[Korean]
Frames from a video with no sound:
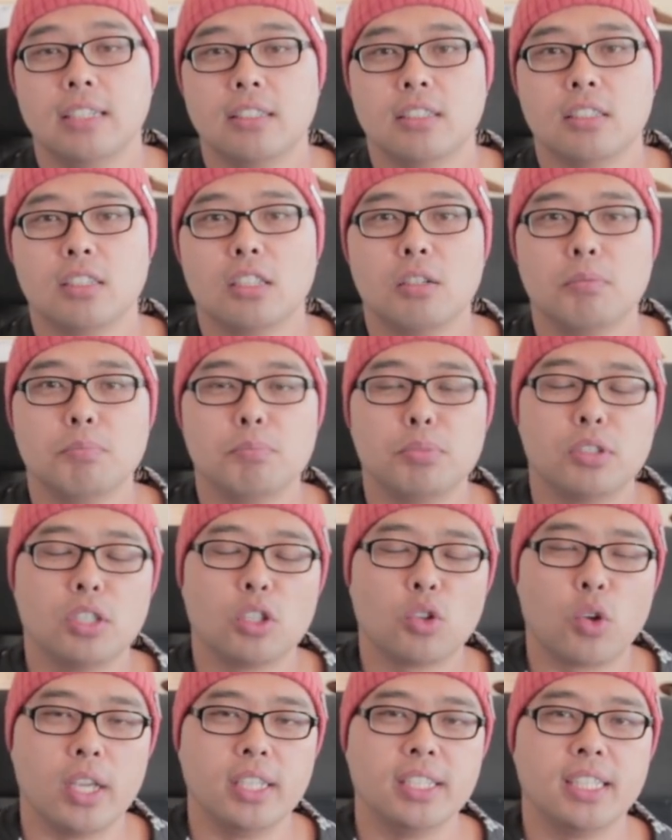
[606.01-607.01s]

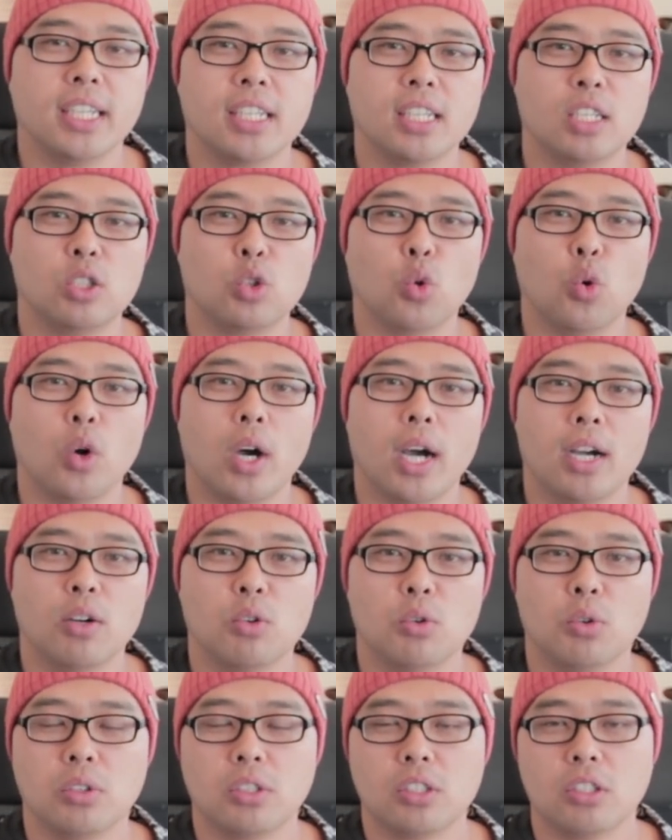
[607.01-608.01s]
트럼프를 굉장히
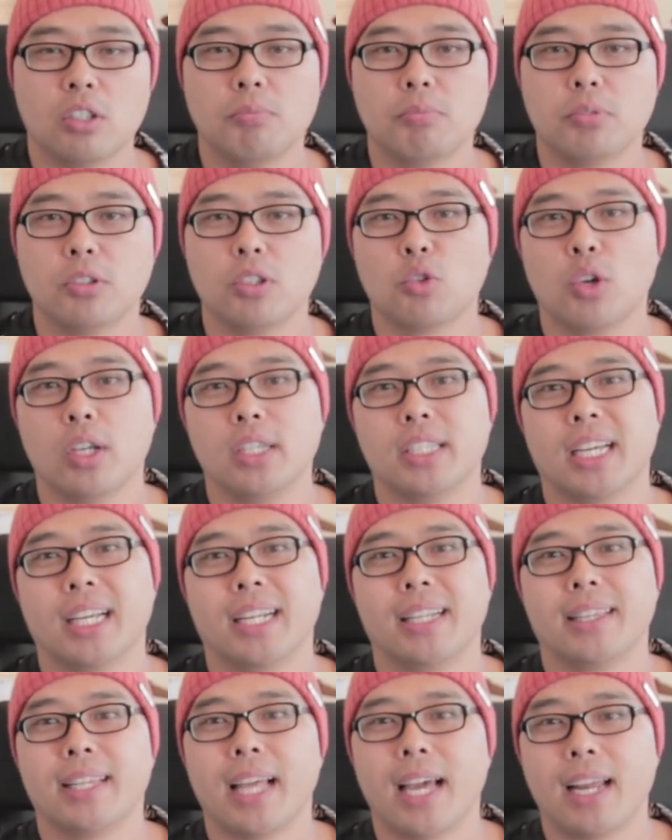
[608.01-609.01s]
좋아하고 트럼프를
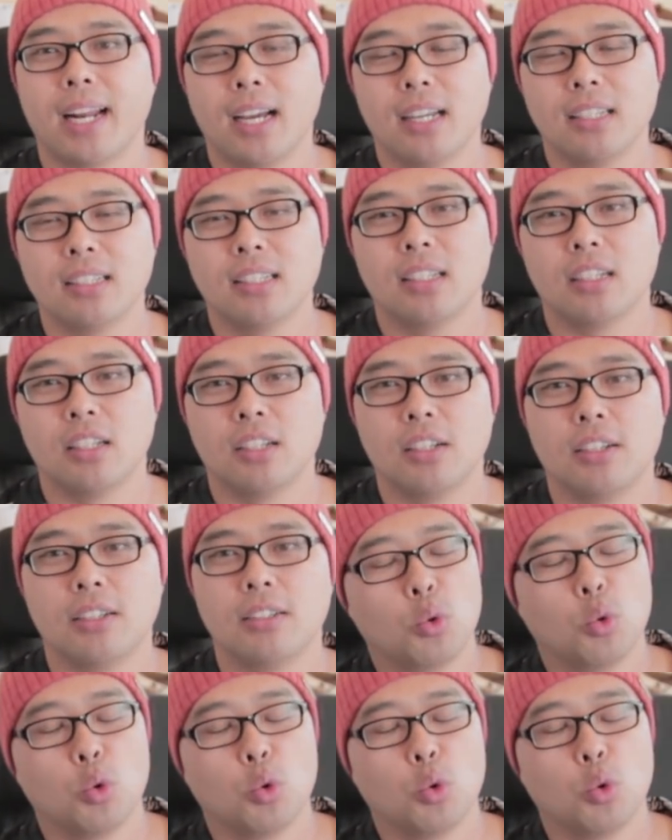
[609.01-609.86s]
굉장히 따라 하잖아요.